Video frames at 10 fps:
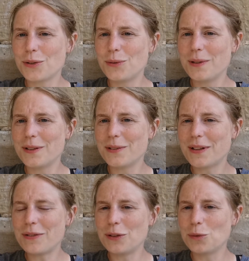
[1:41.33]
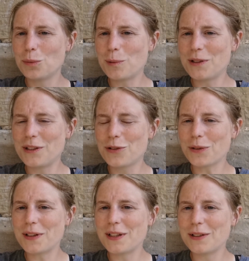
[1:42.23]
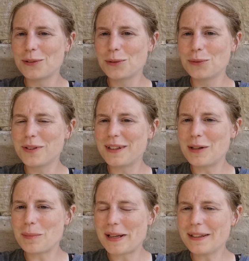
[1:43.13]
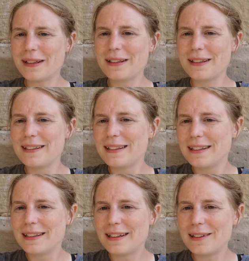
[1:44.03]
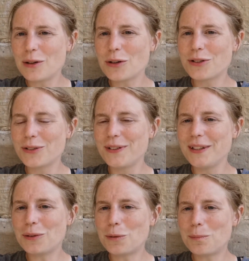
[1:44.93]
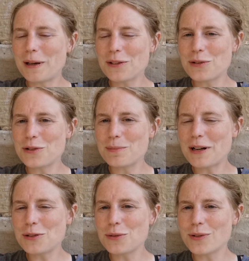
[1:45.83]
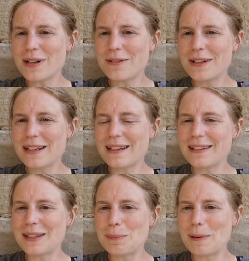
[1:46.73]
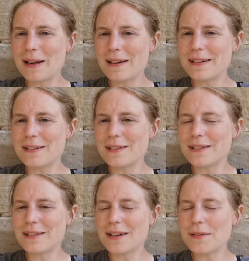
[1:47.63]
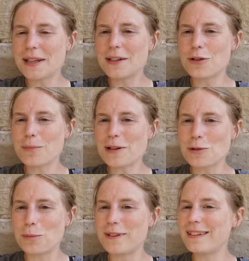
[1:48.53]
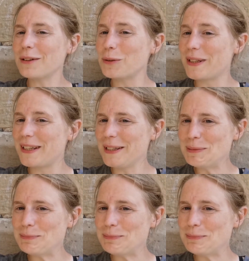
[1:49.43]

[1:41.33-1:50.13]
aujourd'hui euh, on a fait une toute petite journée de 12 km. Alors je dis on parce que je marche toujours avec un des pèlerins euh, avec qui je marche depuis Siroki.